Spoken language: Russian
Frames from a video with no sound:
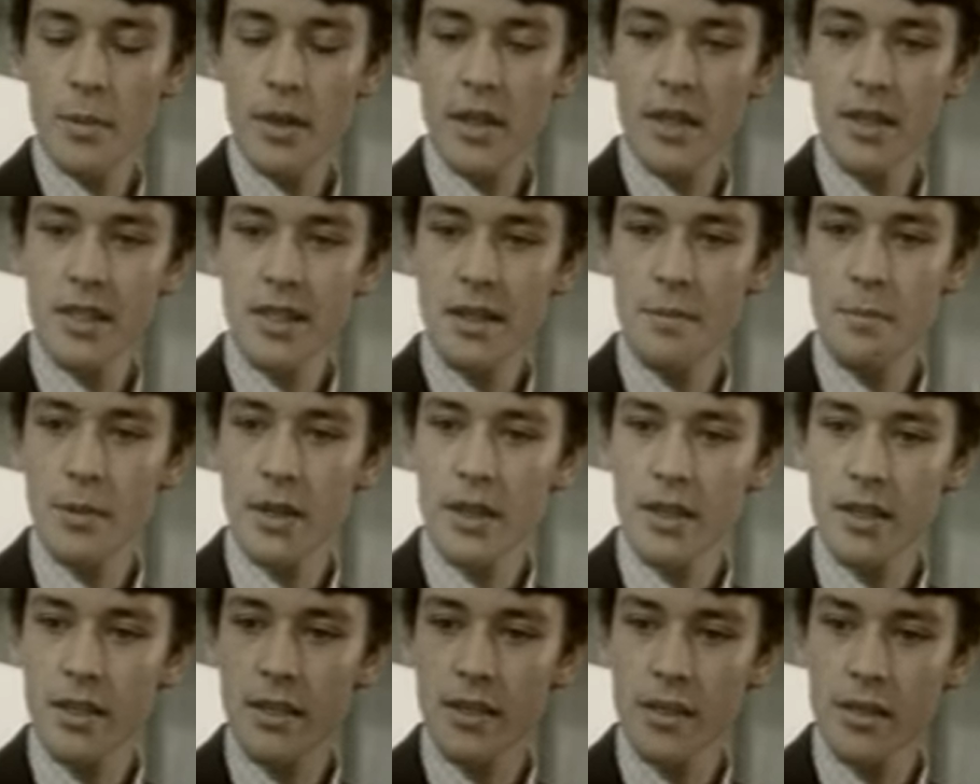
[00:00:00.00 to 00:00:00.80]
Ты же
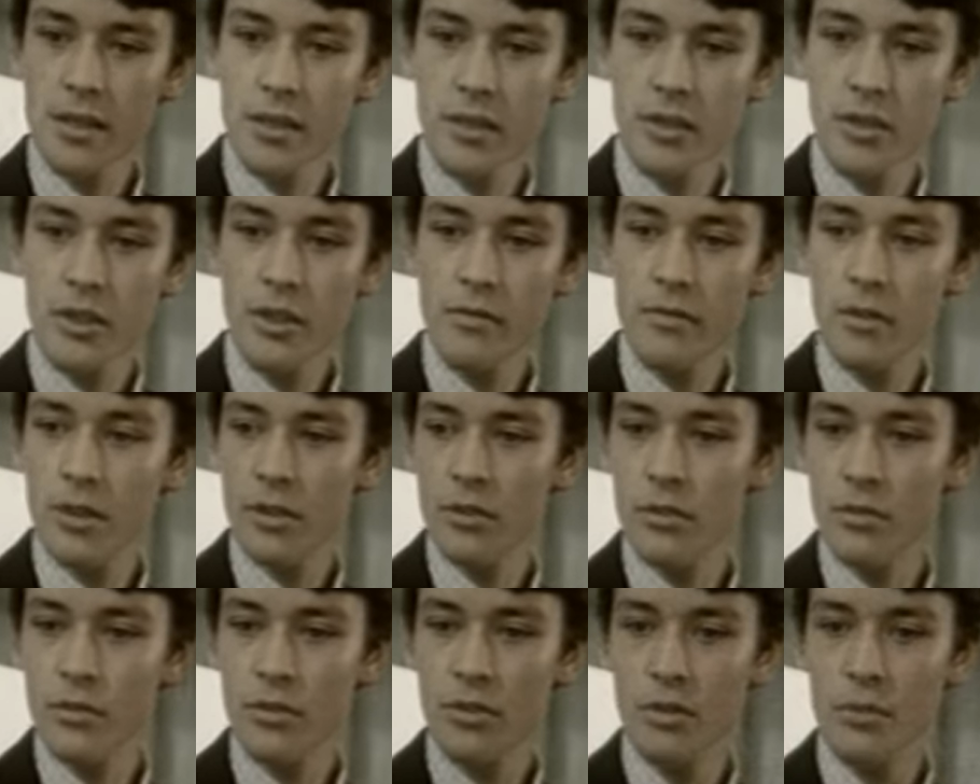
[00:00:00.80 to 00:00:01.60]
палец о палец не
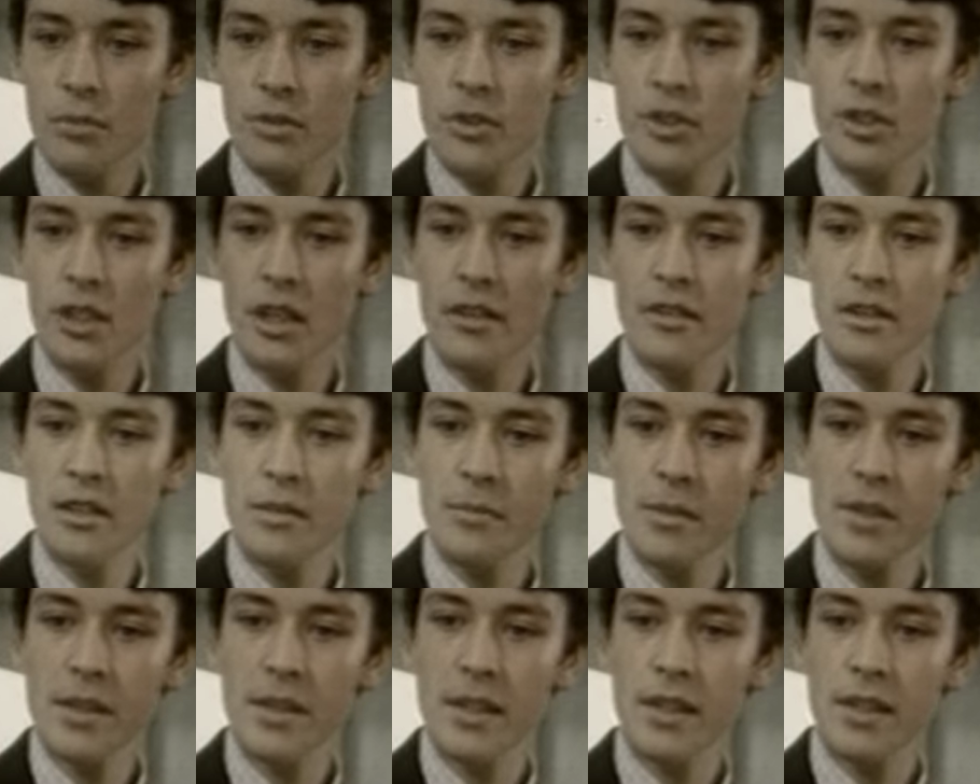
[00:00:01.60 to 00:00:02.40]
ударил, чтобы
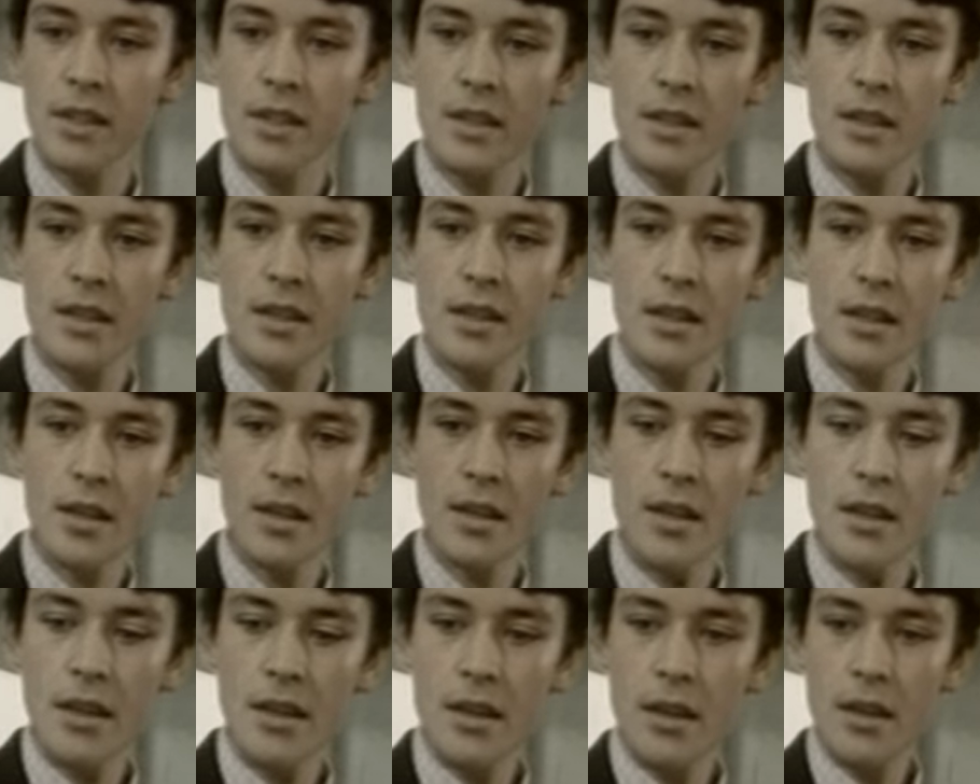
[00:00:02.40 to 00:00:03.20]
человеком стать.
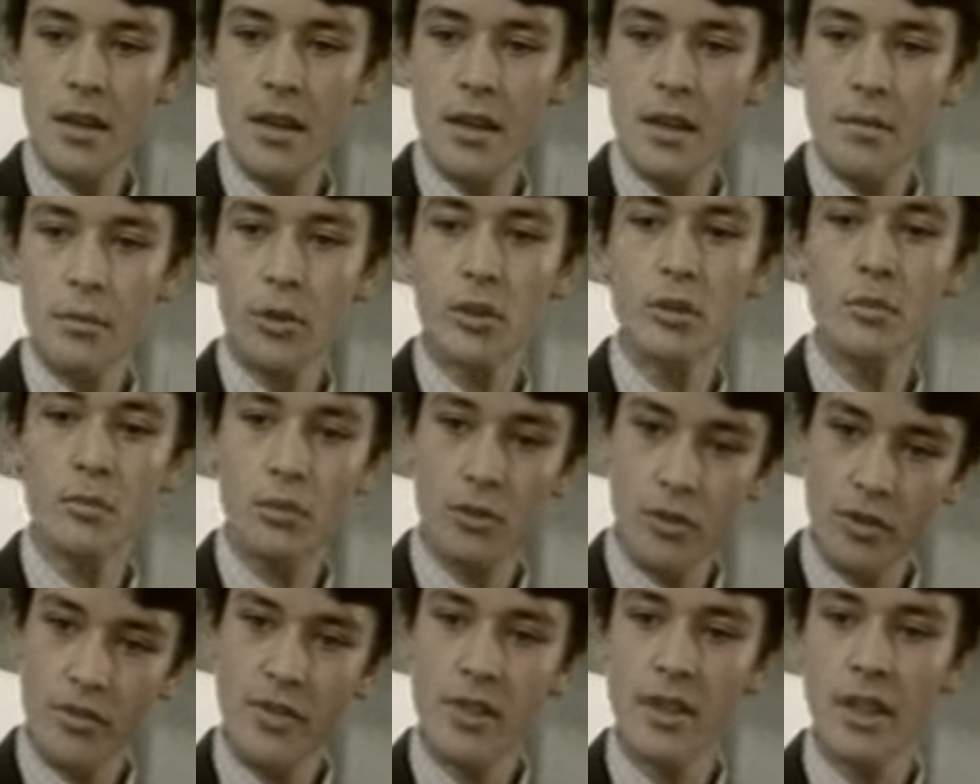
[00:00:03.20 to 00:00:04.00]

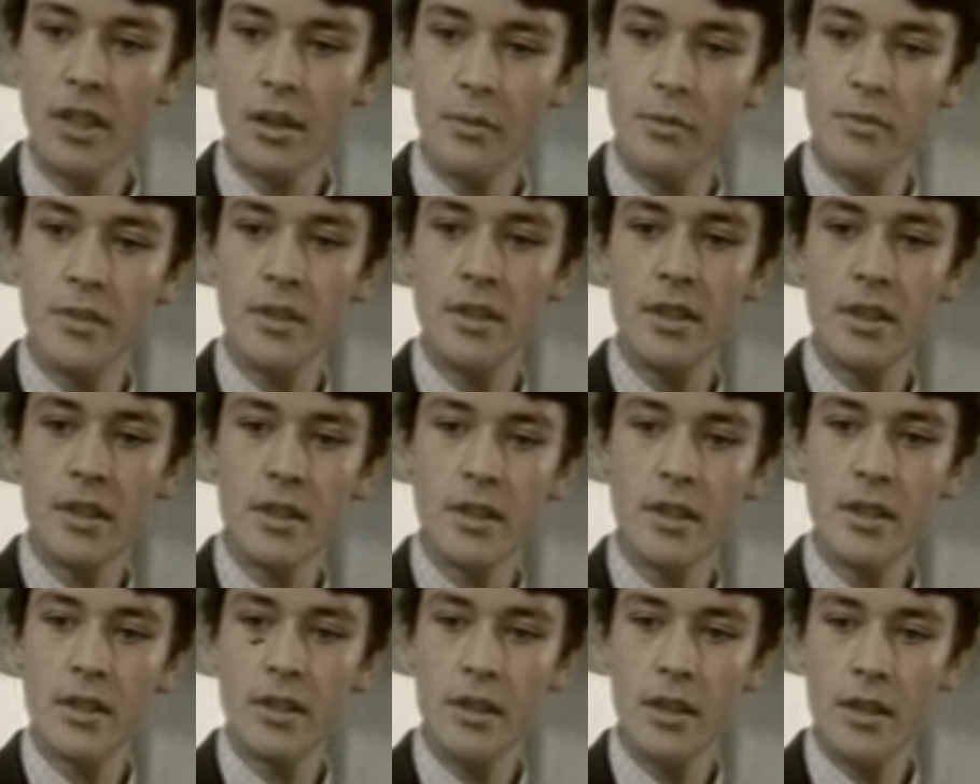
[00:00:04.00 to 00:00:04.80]
Потом будешь всех
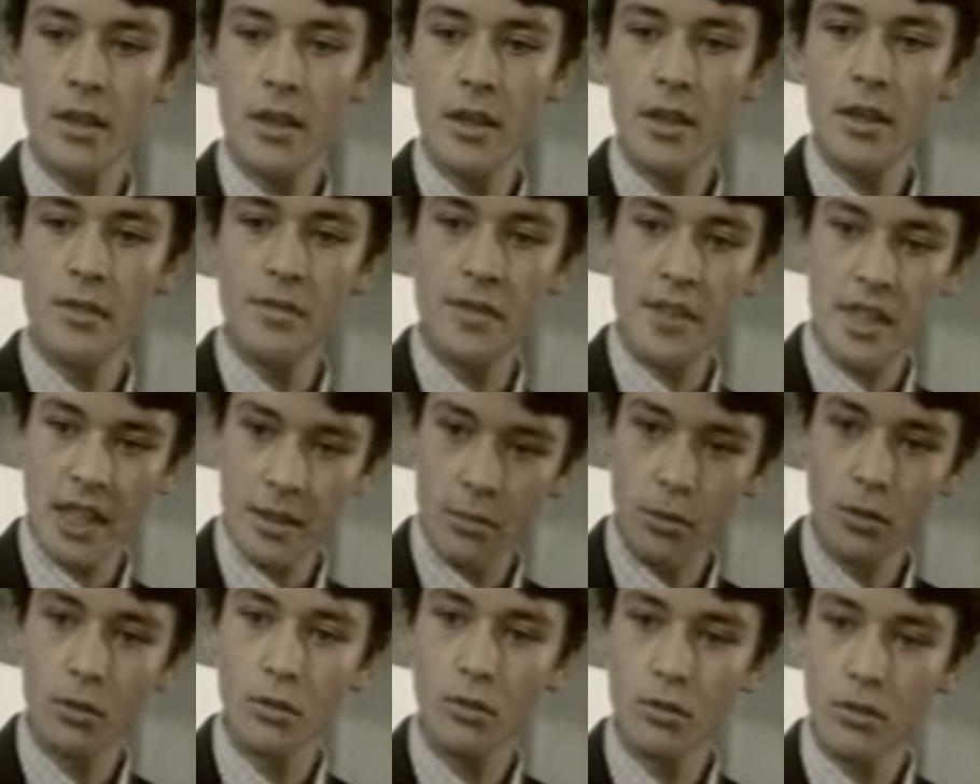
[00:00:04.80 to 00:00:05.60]
обвинять.
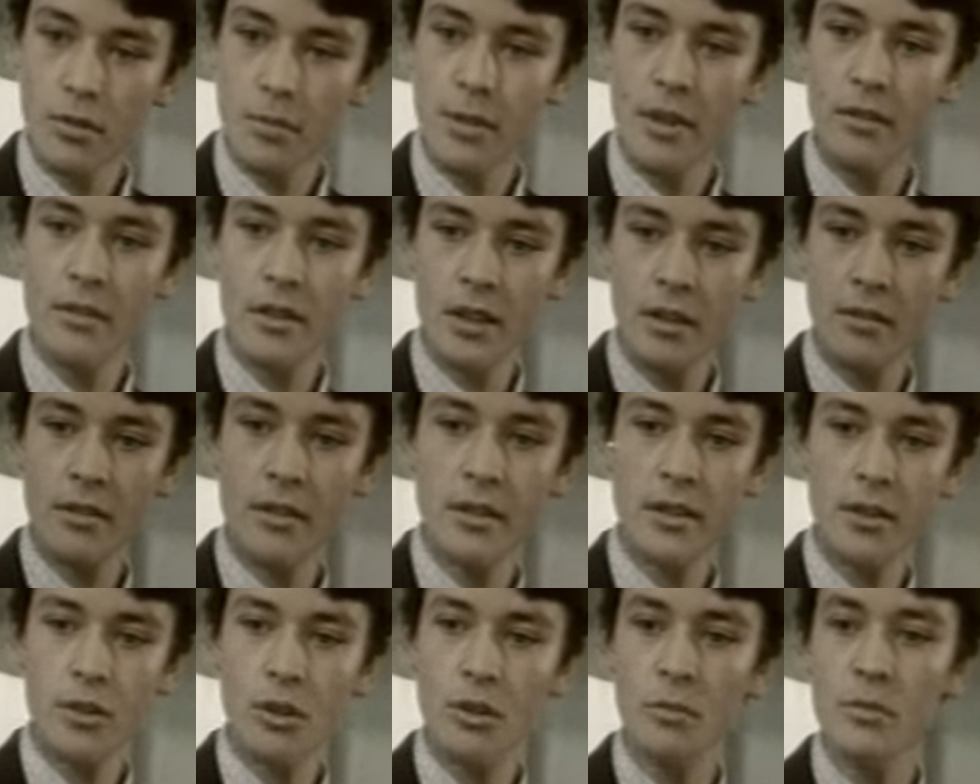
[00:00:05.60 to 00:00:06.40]
Все будут у тебя
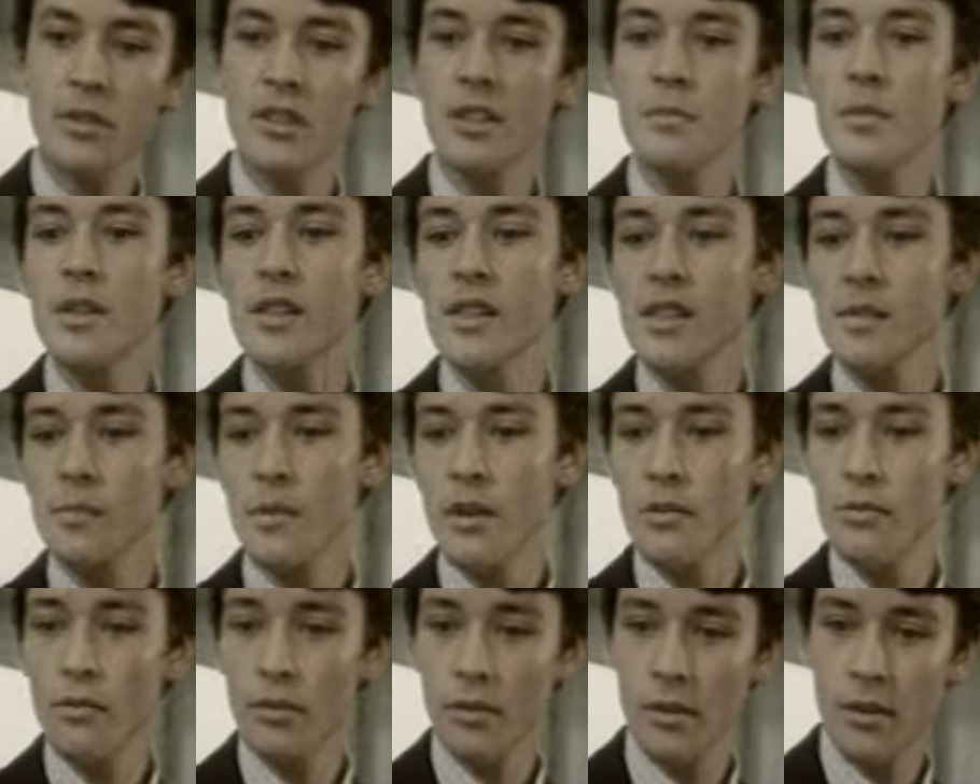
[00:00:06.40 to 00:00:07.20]
виноваты, кроме
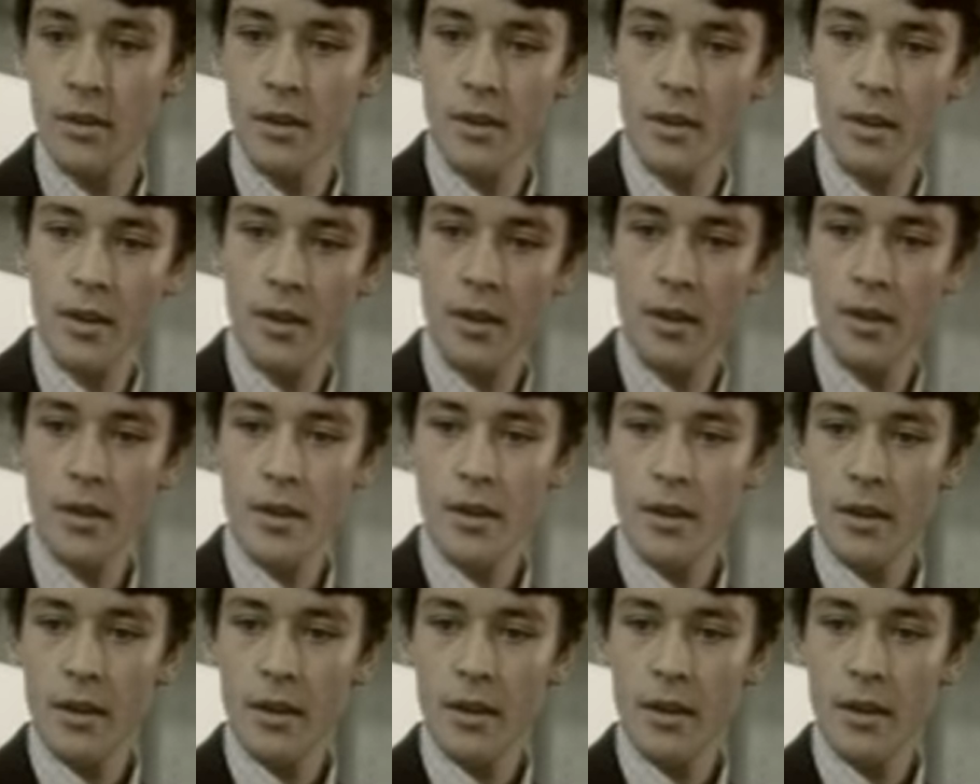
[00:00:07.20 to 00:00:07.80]
тебя самого.